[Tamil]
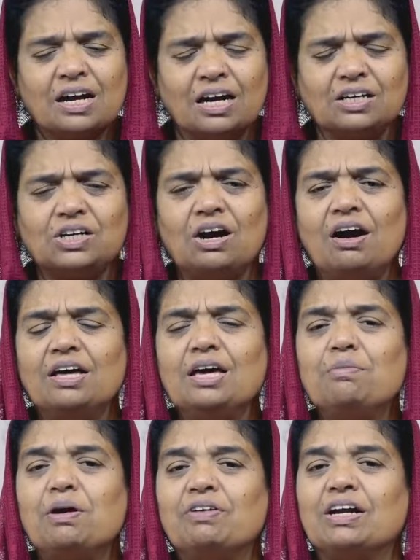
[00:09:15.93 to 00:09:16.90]

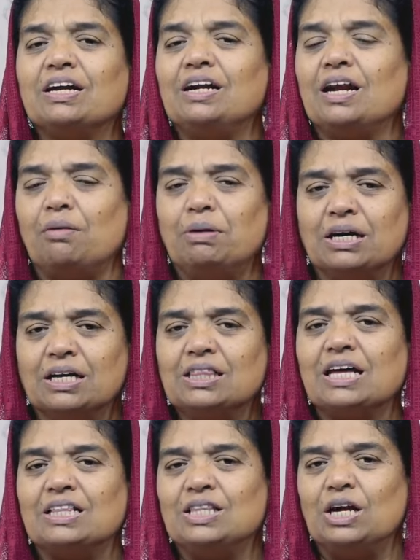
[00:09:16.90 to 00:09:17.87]
கட்டாயம் அவர் நமக்கு
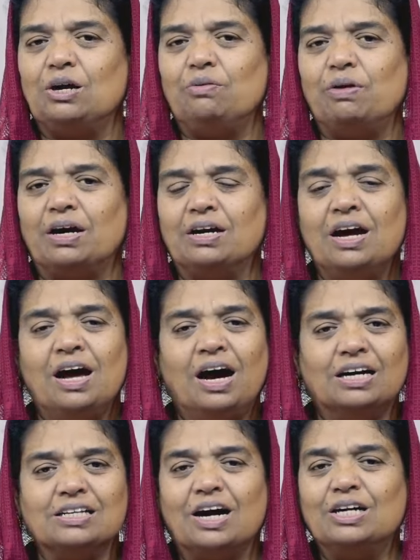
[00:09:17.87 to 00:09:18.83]
தந்தருள்வார்
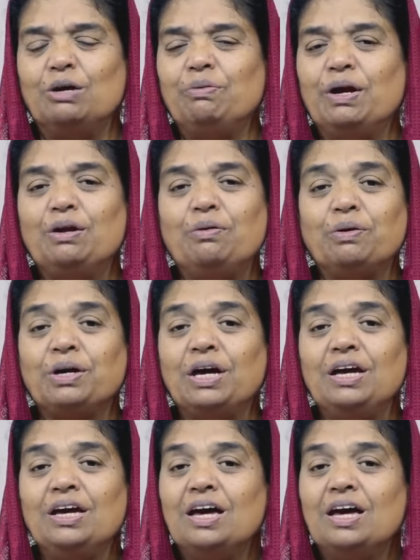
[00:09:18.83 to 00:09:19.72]
அந்த ஆண்டவரை நோக்கி